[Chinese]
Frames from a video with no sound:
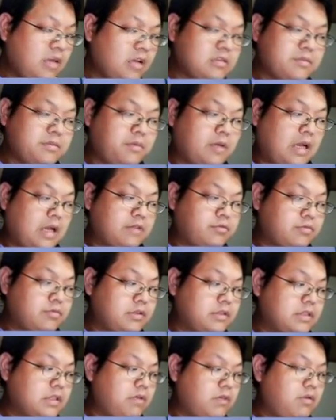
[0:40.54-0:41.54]
要怎么来处理
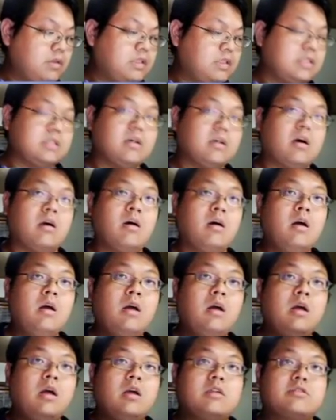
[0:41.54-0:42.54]
这个问题哈？
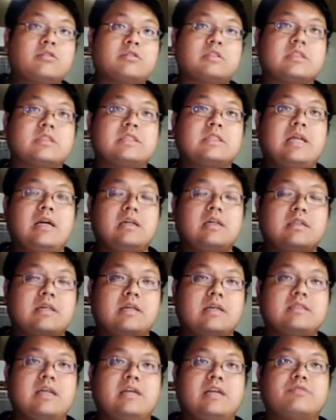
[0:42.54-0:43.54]
就是像
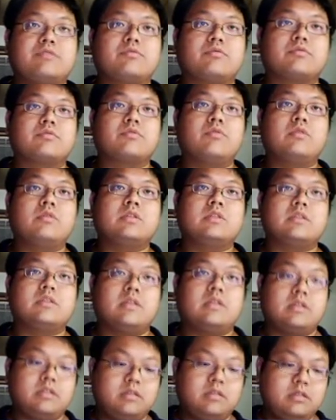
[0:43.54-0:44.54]
刚才所说的
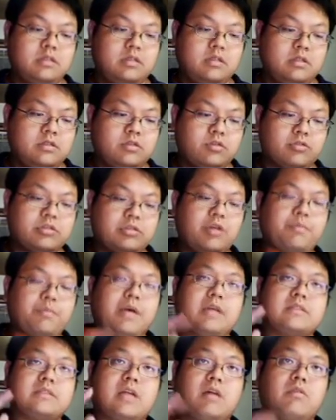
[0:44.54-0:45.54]
呢，首先我们
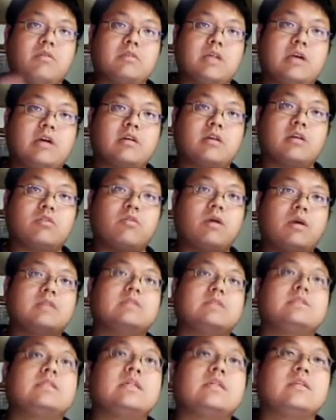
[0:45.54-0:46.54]
要掌握到一个
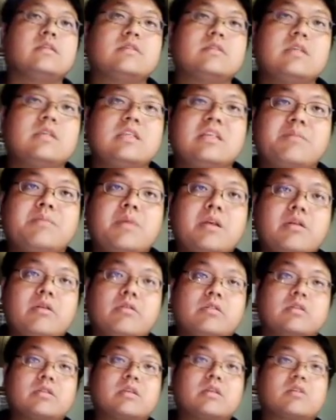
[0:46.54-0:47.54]
关键，这里面有
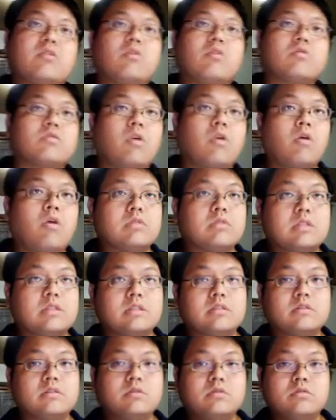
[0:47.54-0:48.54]
一个共同
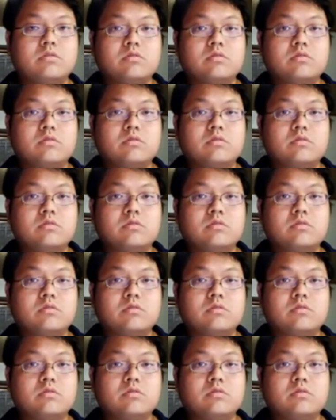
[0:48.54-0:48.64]
的